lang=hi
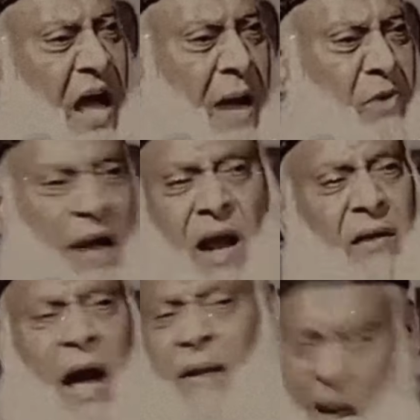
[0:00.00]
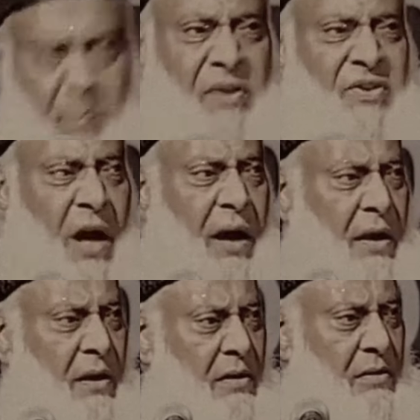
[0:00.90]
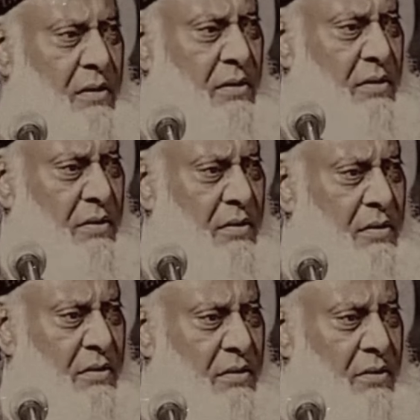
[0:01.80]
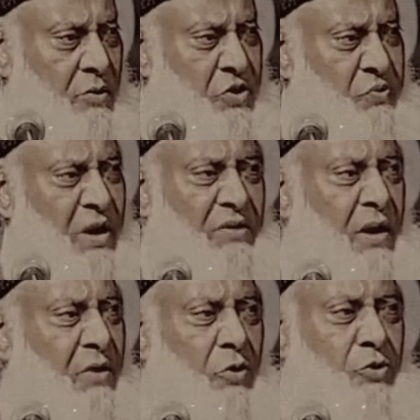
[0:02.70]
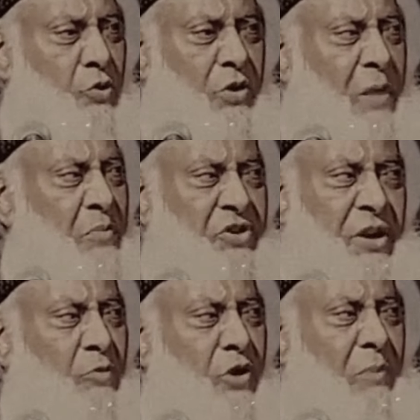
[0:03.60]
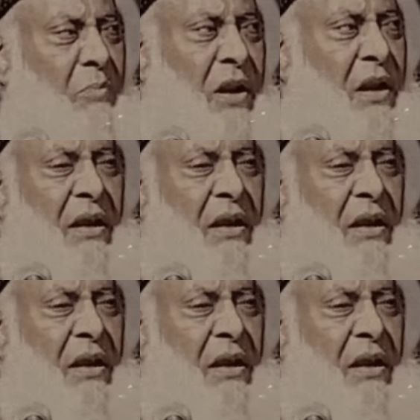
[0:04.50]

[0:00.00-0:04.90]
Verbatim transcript: इस्लाम का डंका न बच जाए उस वक्त तक हुजूर का मिशन मुकम्मल